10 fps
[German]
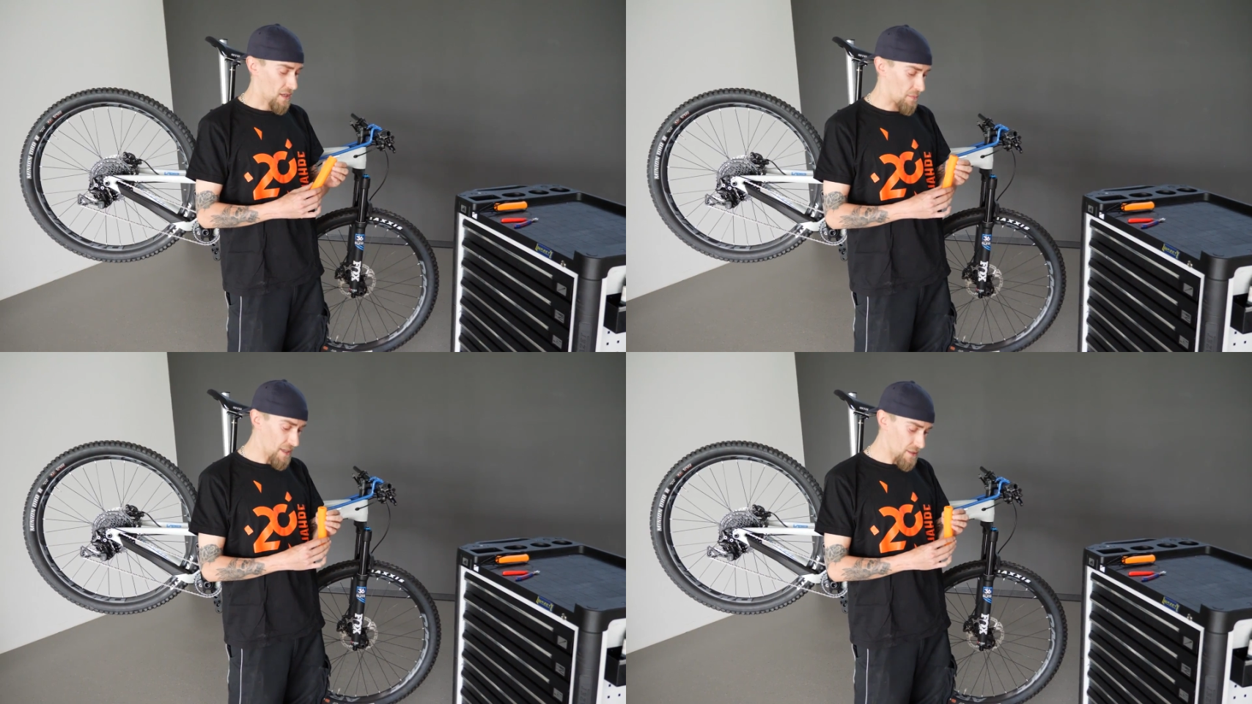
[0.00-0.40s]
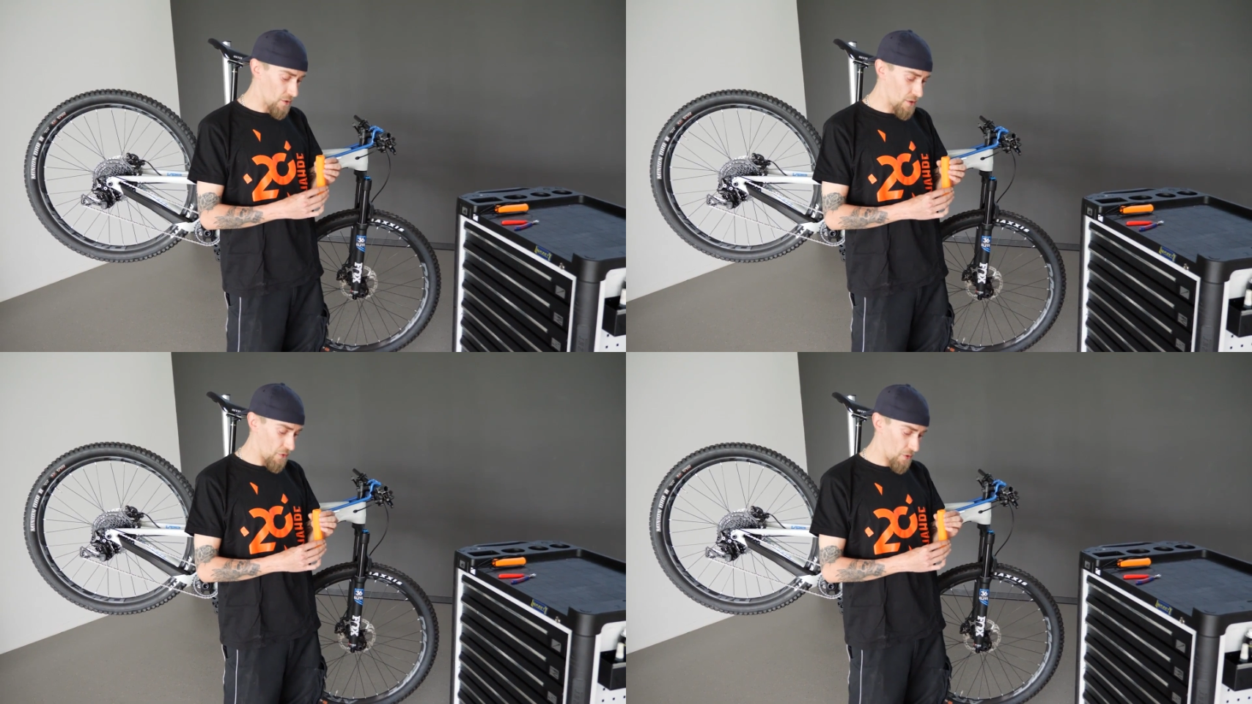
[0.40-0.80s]
Die meisten
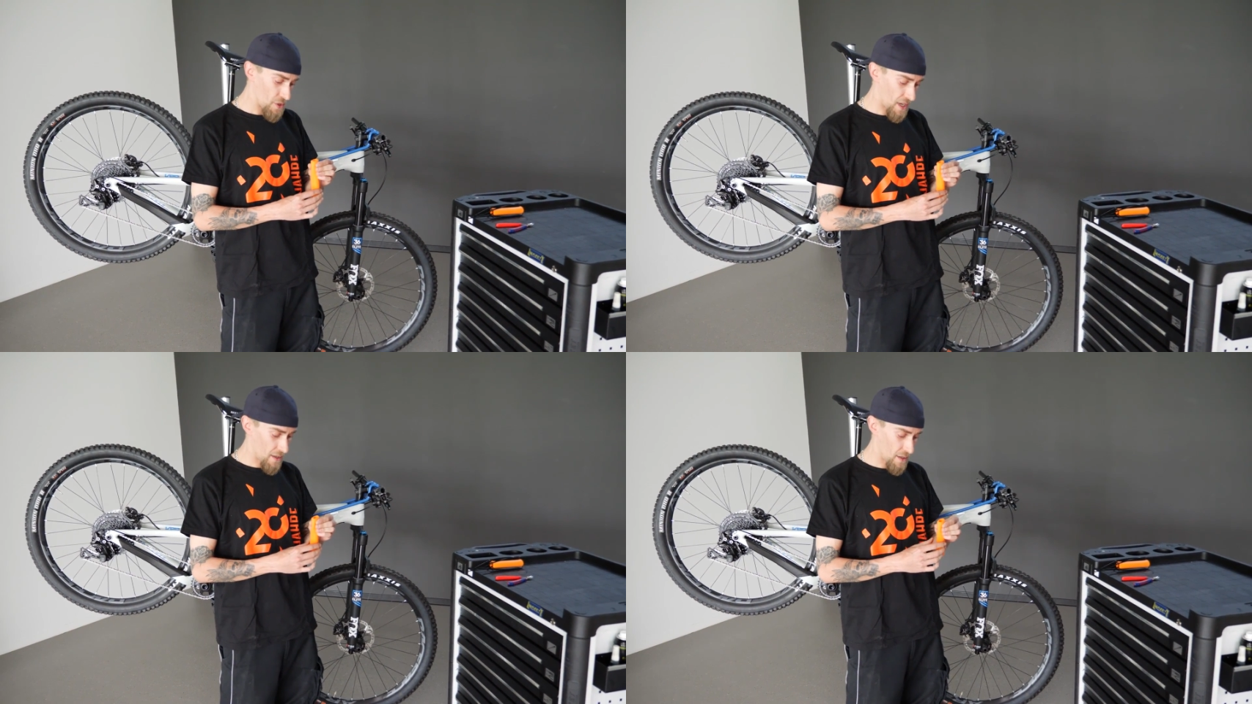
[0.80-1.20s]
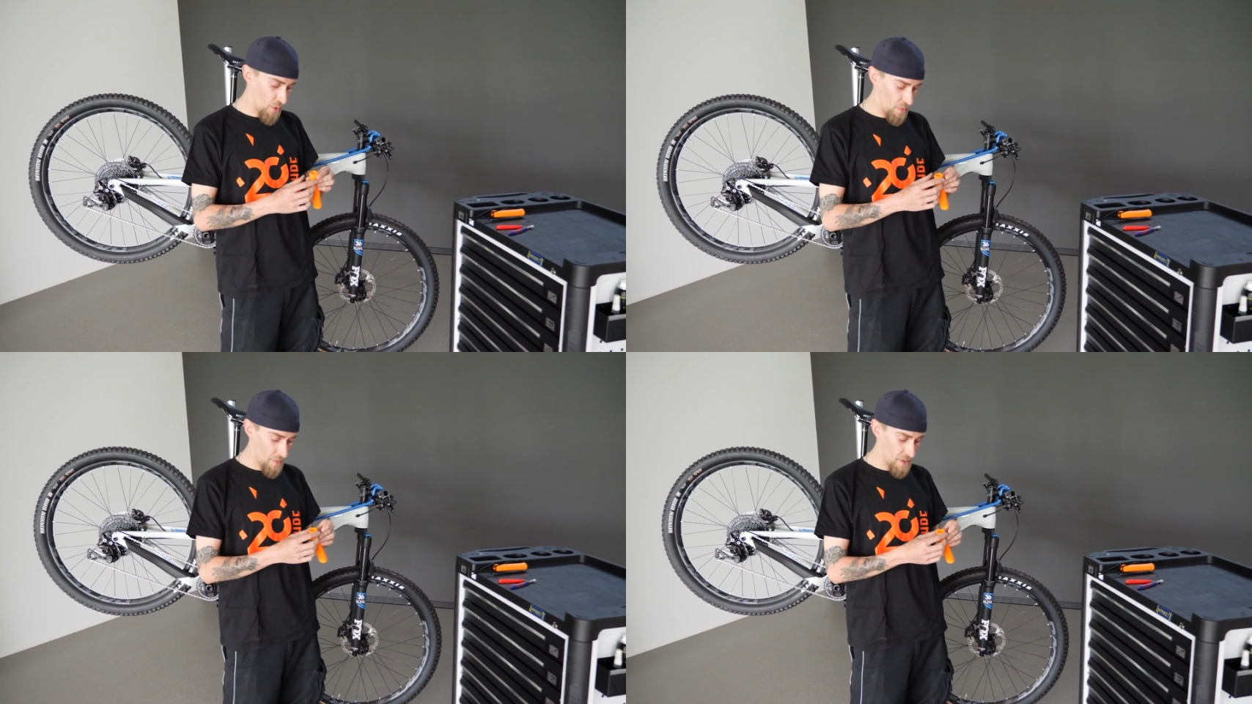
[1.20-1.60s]
Leute von euch kennen ja die
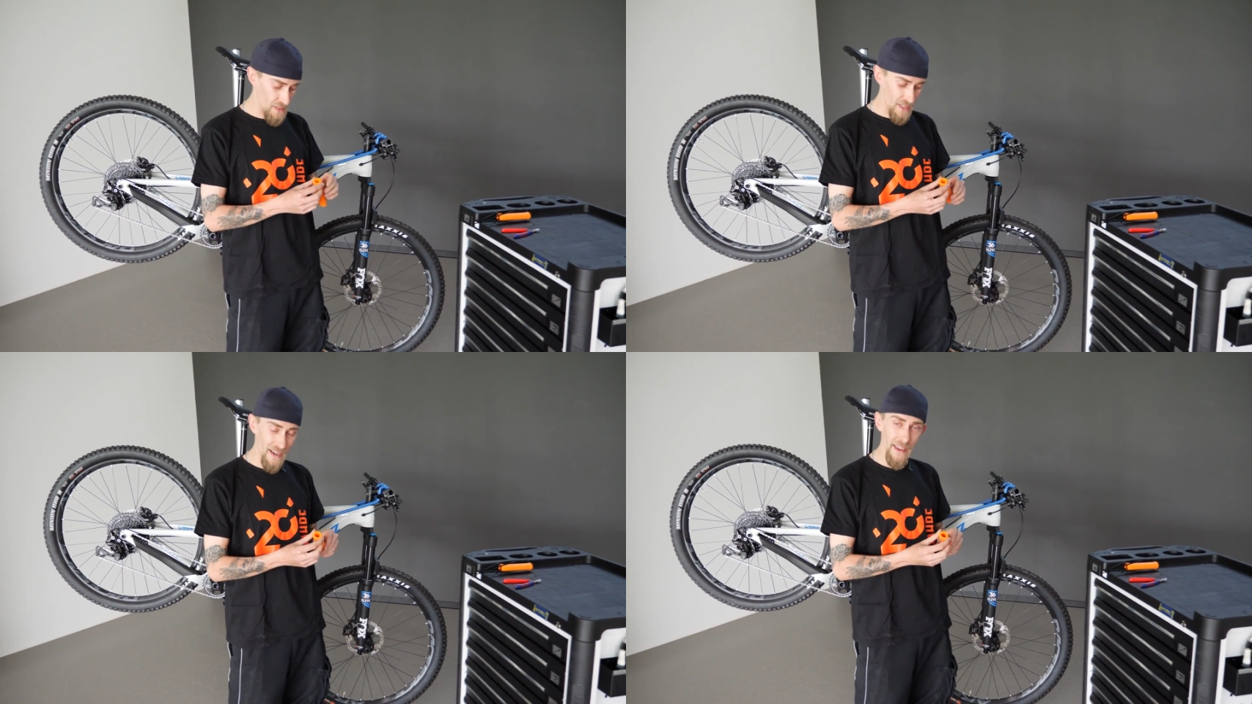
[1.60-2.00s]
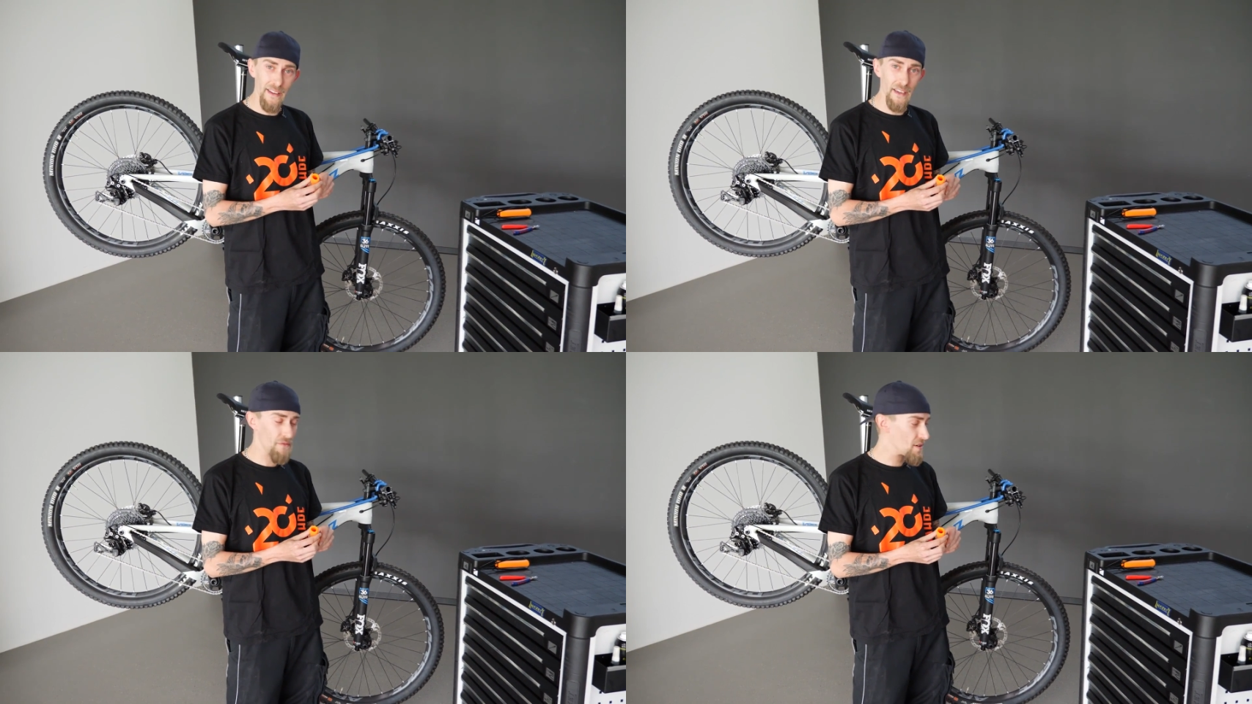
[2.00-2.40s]
Probleme, diese
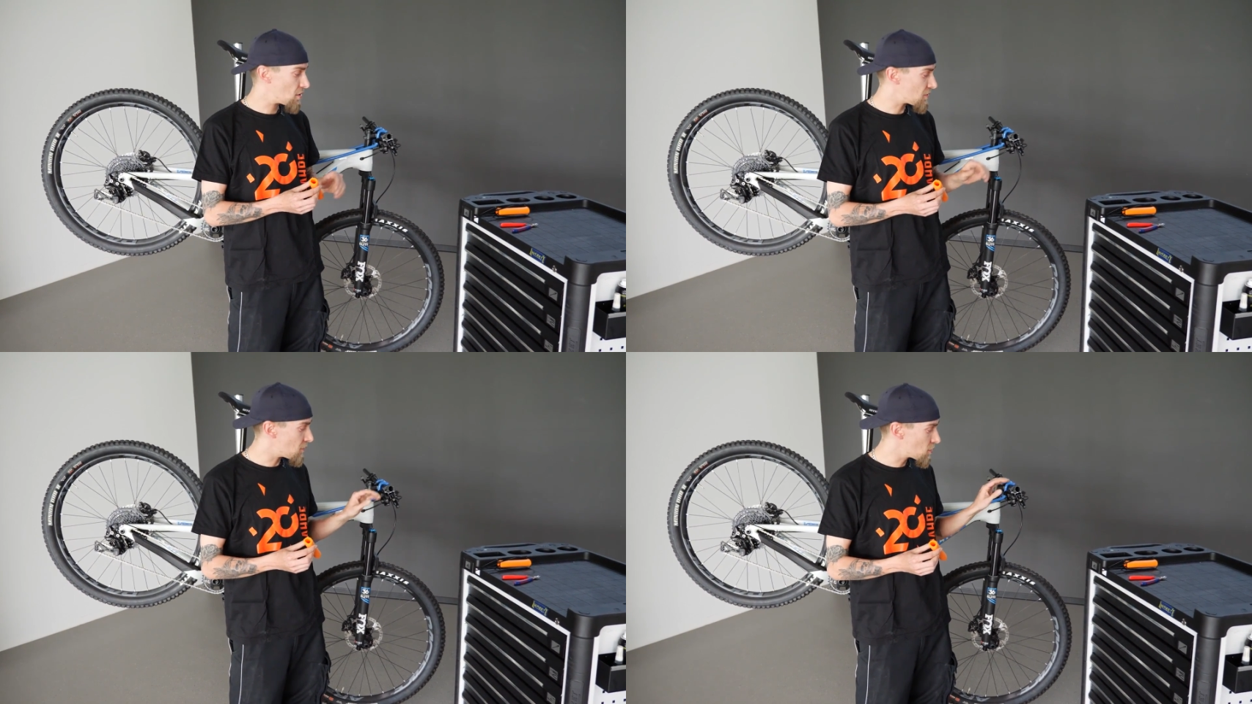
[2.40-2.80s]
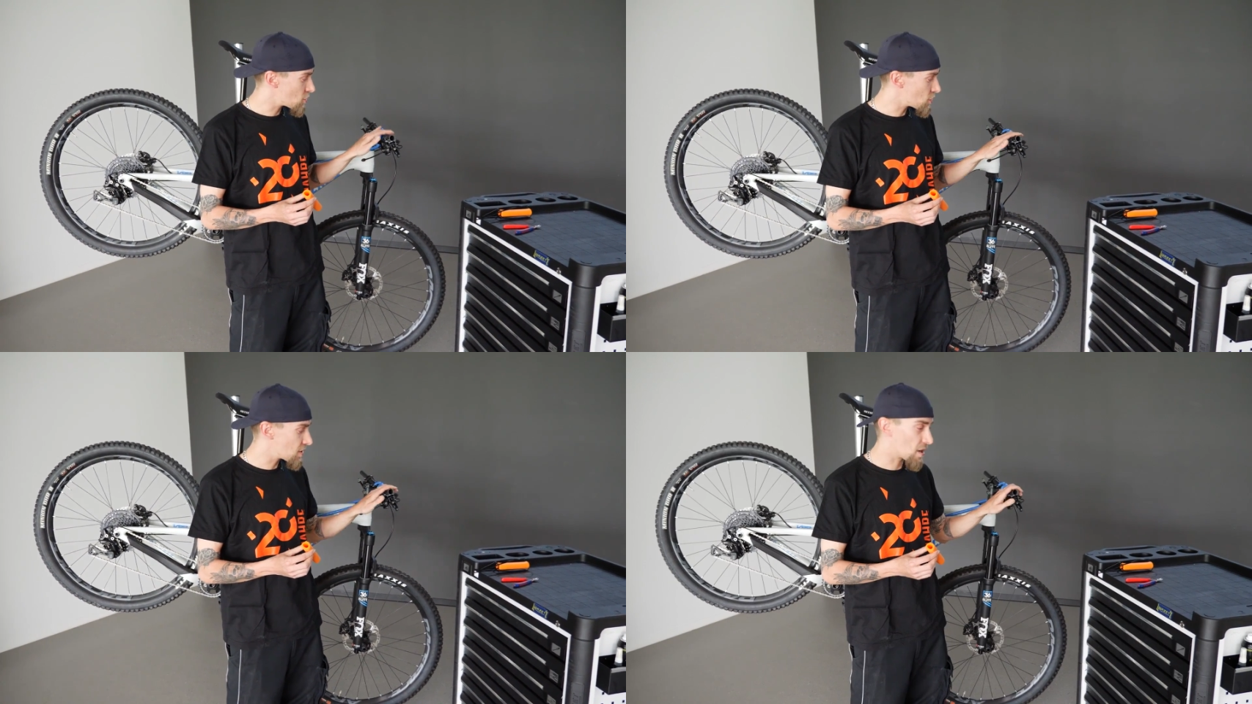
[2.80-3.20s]
kleinen Griffe auf die
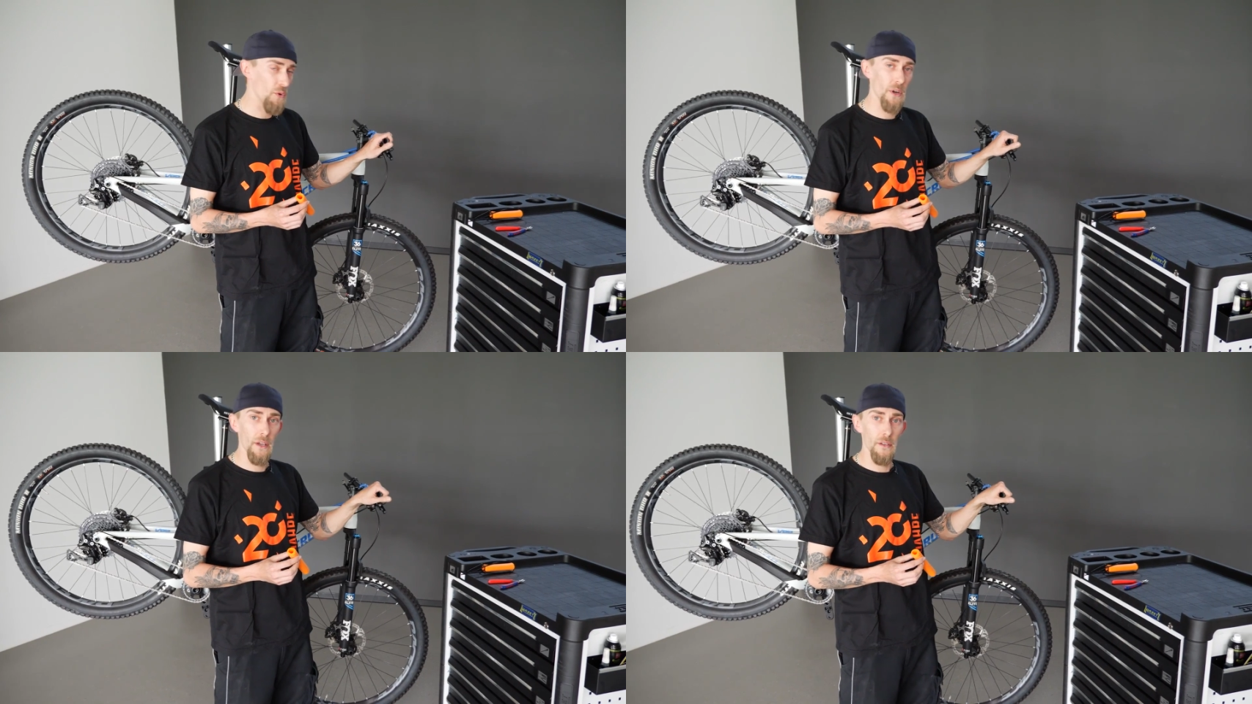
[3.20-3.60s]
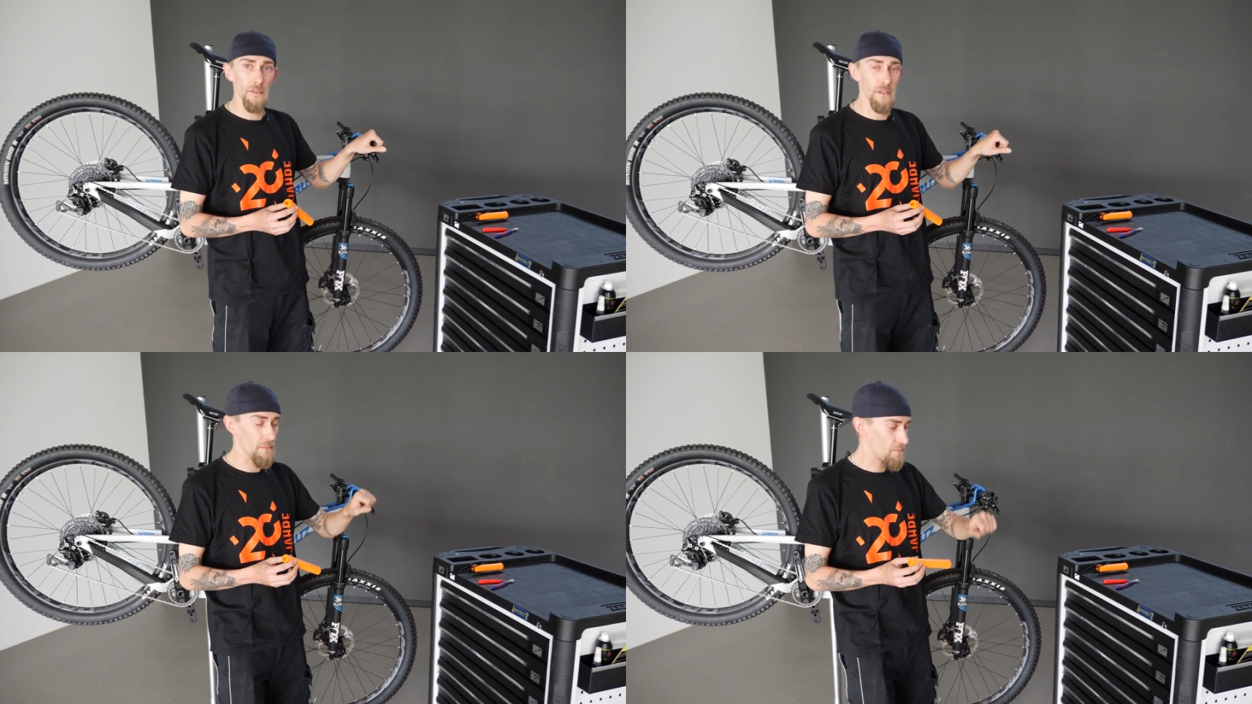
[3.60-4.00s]
wunderschönen Carbonlenker
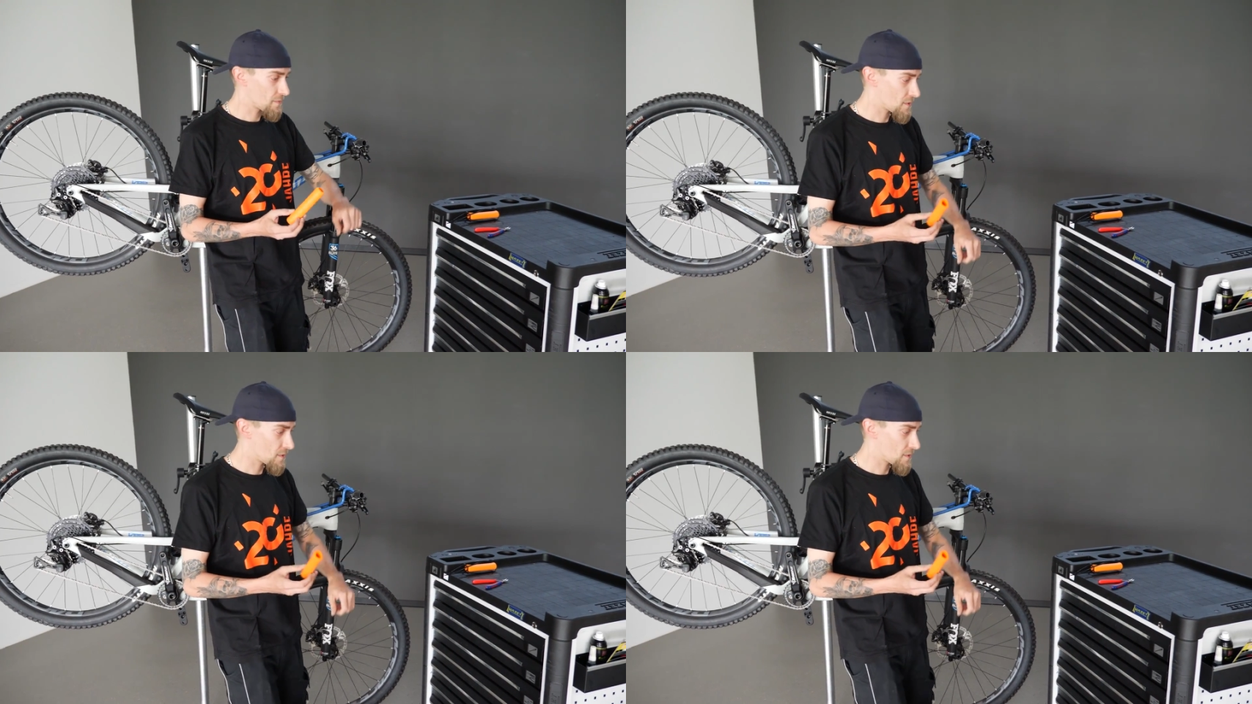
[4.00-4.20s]
zu ziehen.